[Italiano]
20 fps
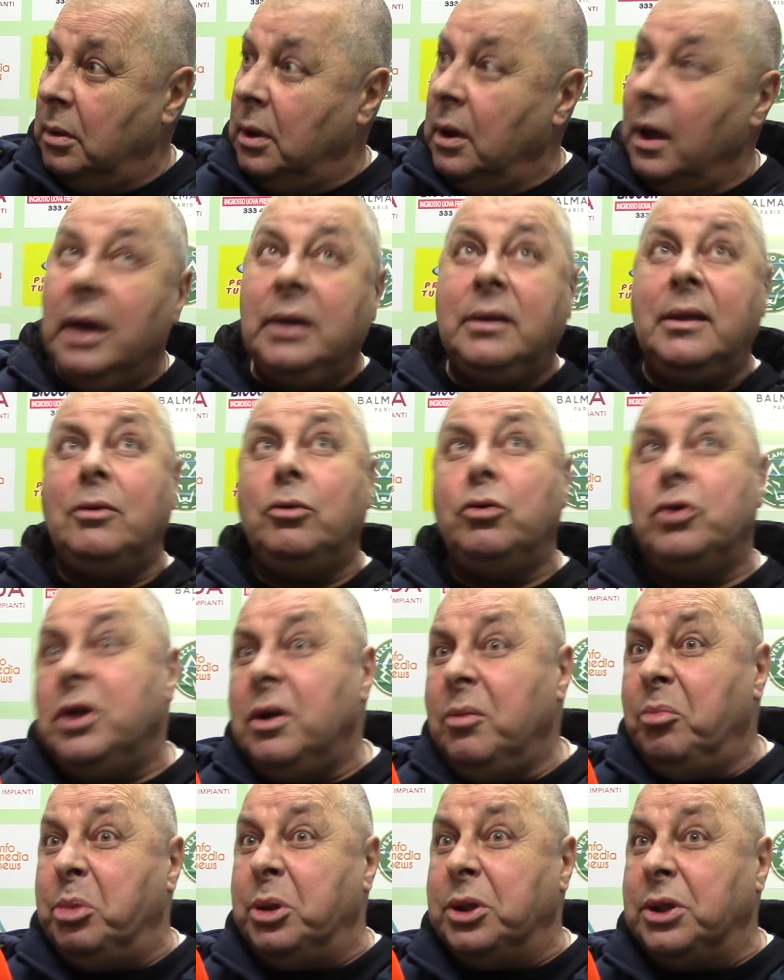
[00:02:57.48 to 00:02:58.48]
È tanto
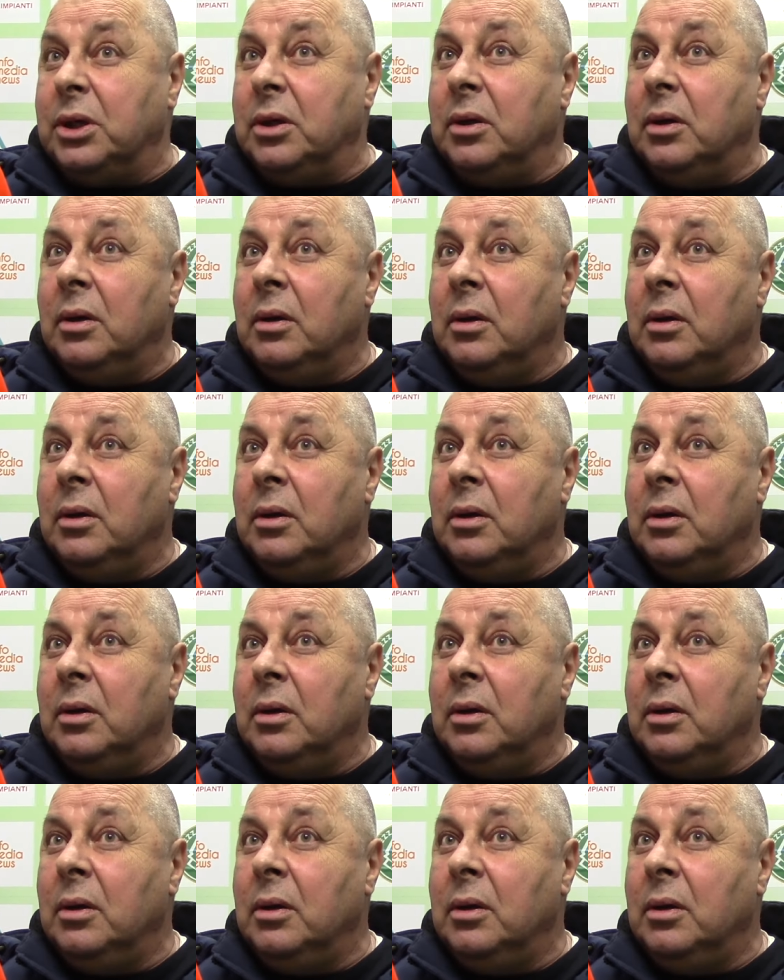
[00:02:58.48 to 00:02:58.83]
semplice.